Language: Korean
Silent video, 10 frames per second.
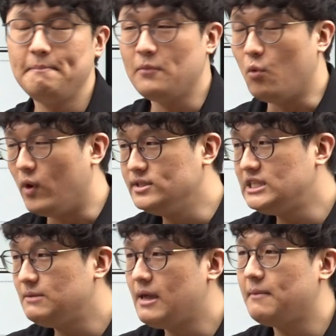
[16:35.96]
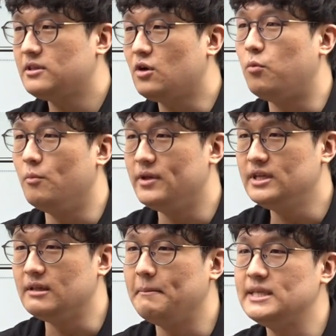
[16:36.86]
원심에서
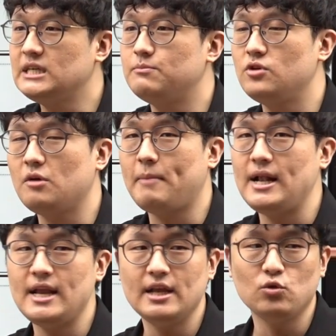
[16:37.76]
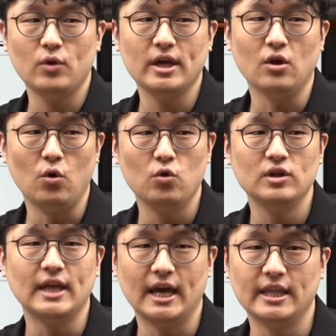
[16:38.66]
보면은 매직 블럭 판례를 통해
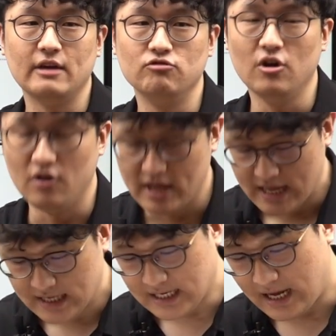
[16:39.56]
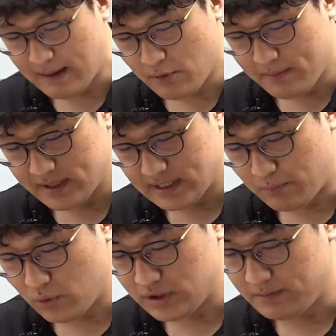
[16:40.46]
결론을 내게 되고요 자 한 번만 이제
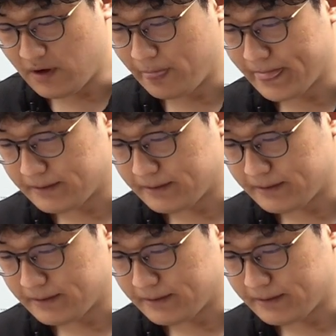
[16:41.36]
보시면